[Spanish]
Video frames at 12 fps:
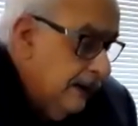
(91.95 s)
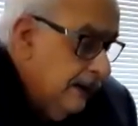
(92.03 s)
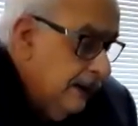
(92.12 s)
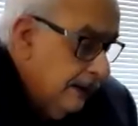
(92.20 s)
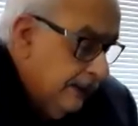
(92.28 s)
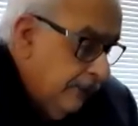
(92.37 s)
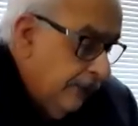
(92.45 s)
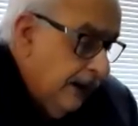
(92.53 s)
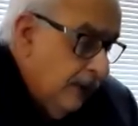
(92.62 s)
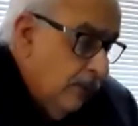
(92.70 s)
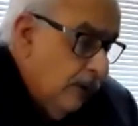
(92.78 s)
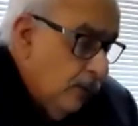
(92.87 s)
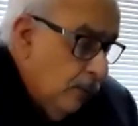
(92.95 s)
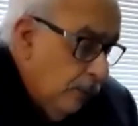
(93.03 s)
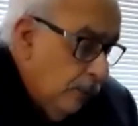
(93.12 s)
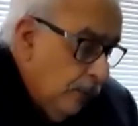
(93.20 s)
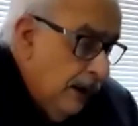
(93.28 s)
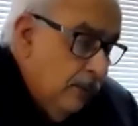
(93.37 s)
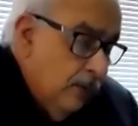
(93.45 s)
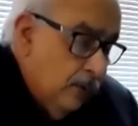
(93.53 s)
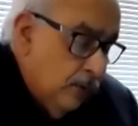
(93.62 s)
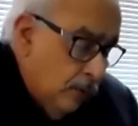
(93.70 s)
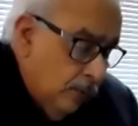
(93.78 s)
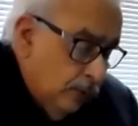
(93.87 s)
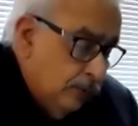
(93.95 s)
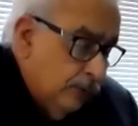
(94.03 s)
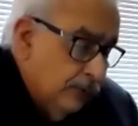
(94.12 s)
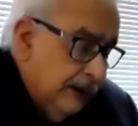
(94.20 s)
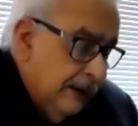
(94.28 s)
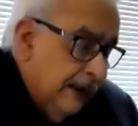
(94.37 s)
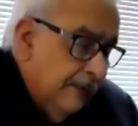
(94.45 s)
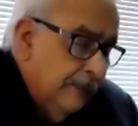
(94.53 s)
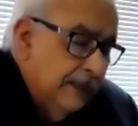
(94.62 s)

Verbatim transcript: que se fragua como pueblo, como sociedad.